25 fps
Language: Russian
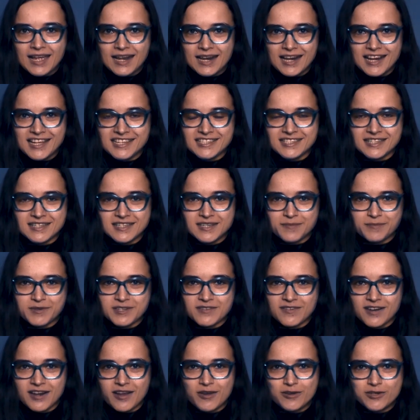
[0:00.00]
лестница,
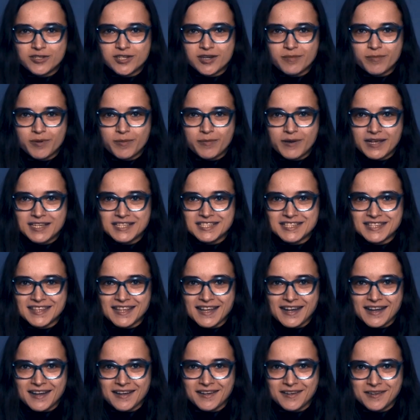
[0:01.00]
позволяющая попасть
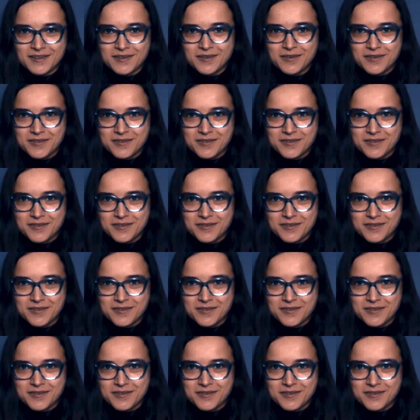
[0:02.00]
на